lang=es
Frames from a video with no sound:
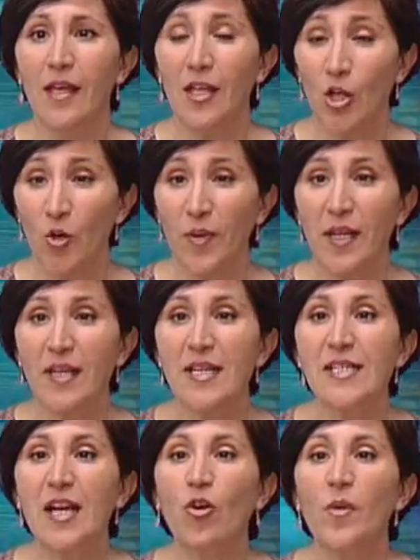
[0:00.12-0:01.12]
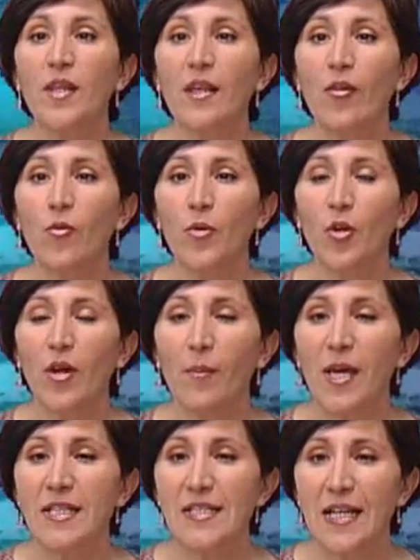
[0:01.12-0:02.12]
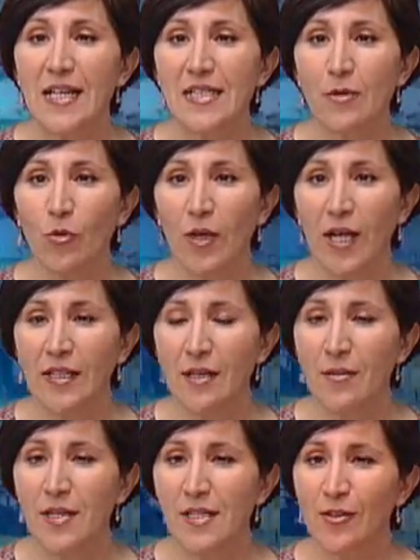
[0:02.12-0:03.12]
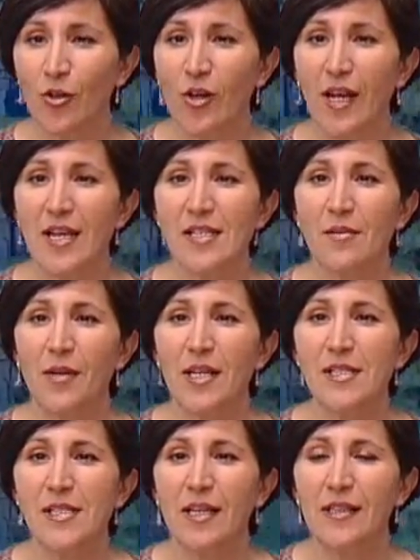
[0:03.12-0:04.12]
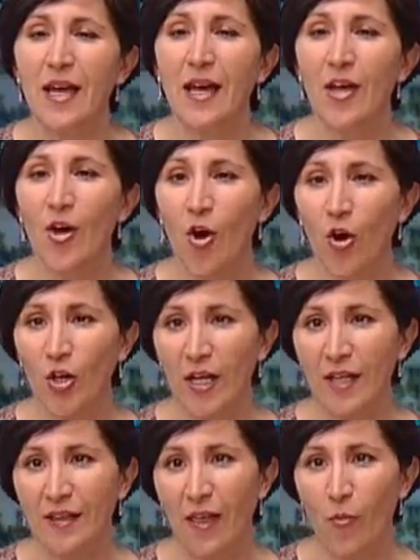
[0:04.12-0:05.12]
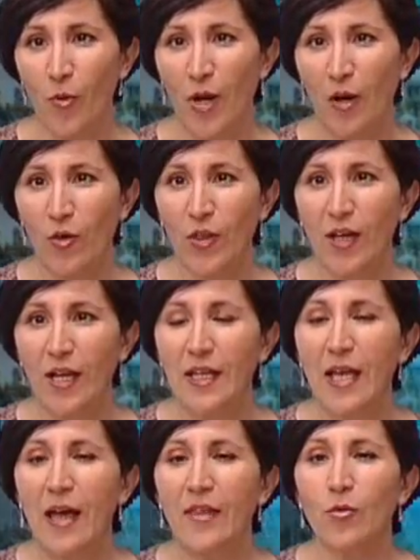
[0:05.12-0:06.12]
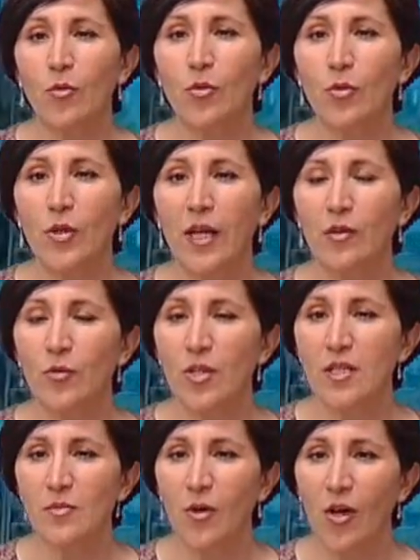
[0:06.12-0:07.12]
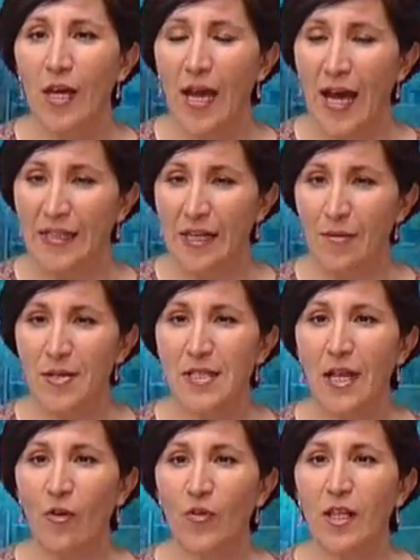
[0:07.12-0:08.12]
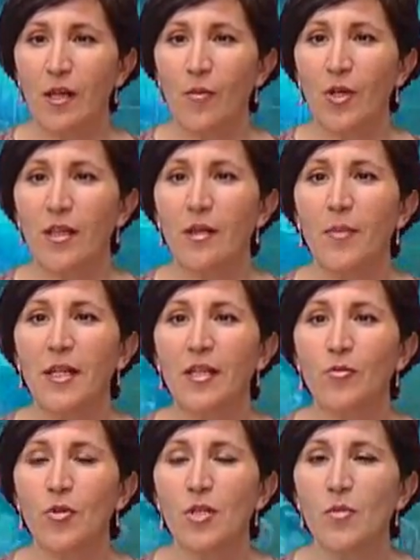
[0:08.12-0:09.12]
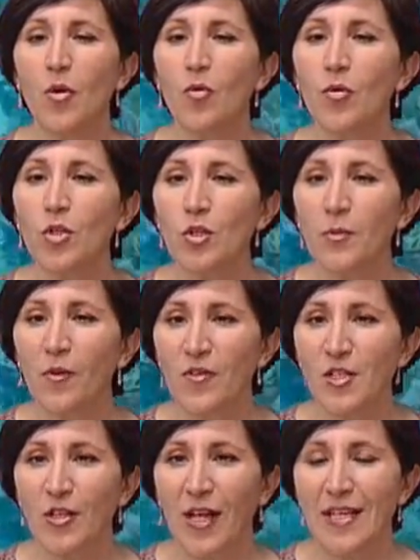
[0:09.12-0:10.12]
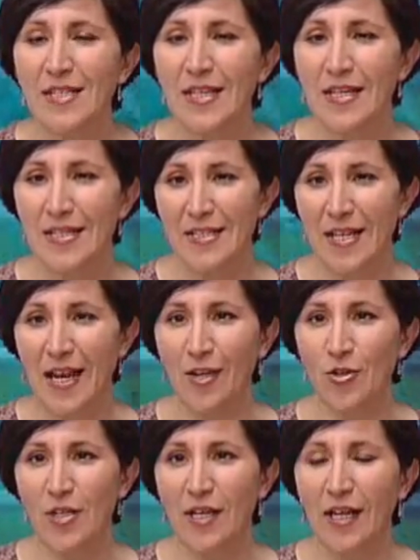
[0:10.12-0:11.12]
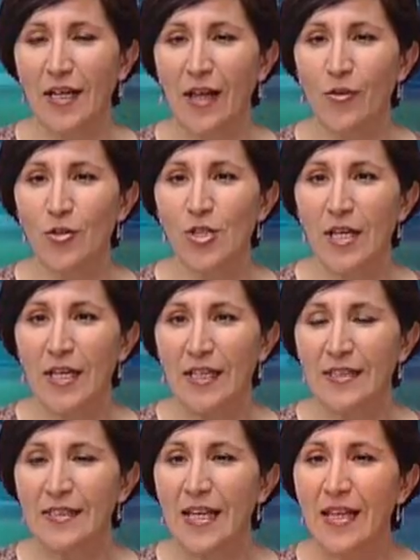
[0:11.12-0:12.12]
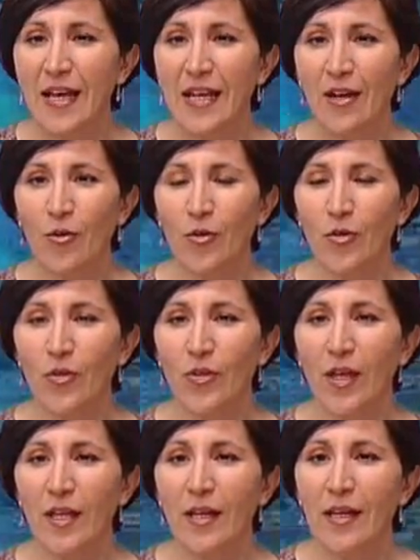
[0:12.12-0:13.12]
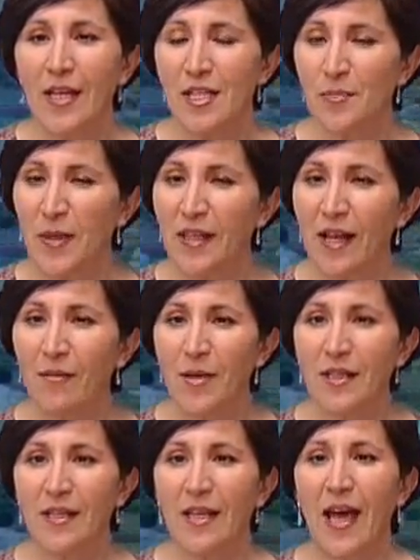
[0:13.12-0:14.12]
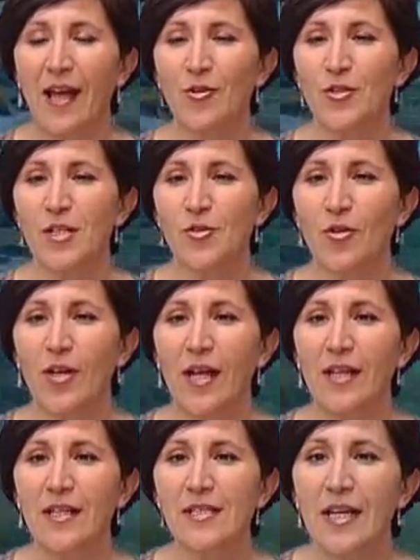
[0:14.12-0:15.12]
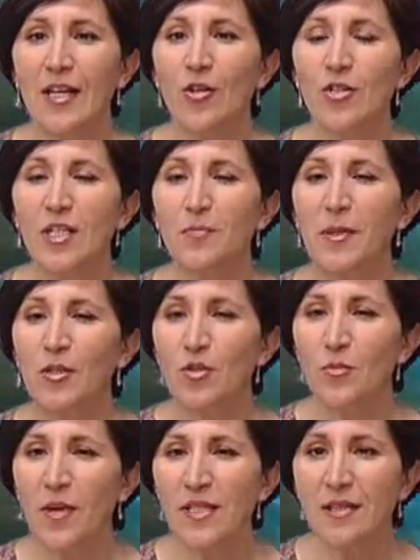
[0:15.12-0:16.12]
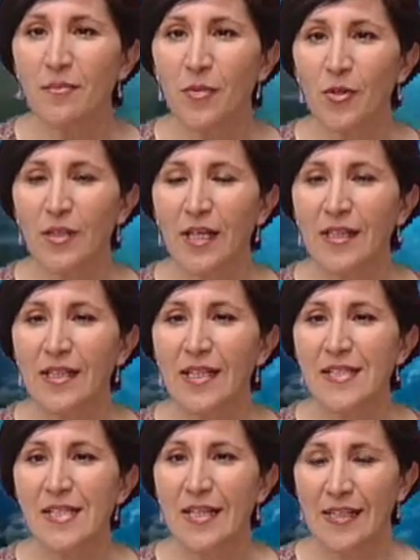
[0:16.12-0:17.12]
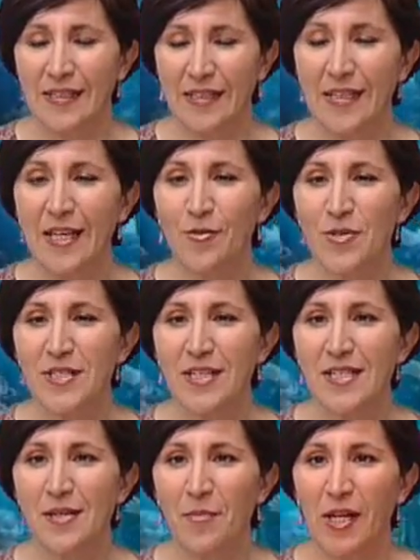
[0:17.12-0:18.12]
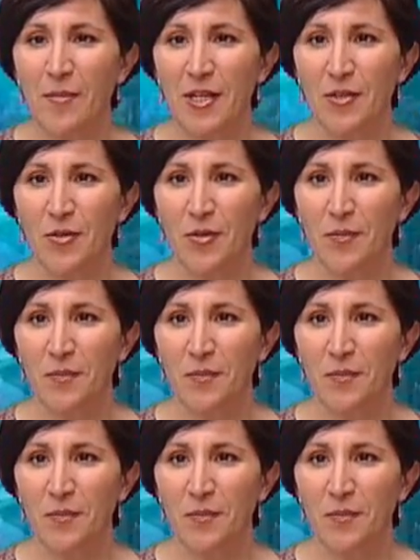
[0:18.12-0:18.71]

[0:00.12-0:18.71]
Y hoy viernes ha comenzado un programa de charlas divulgativas en torno a la Semana Santa organizado por la Concejalía de Cultura y Turismo a través de la Oficina Municipal de Turismo, cuyos profesionales serán los encargados de dar a conocer especialmente a los escolares los aspectos más importantes de nuestra Semana Mayor.